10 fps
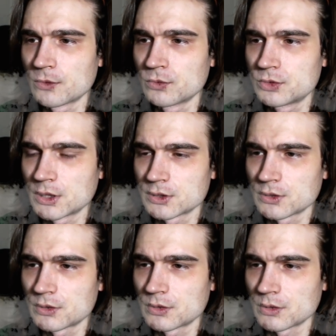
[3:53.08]
uciec
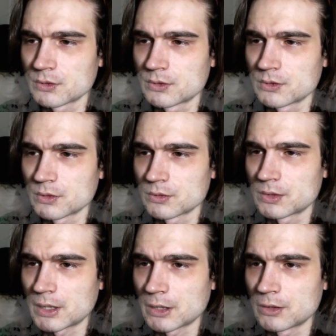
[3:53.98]
od, od,
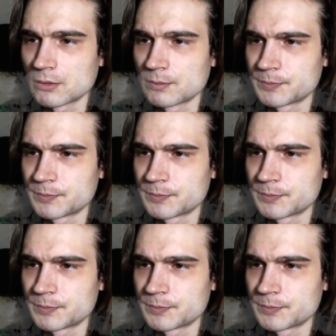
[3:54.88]
od tego.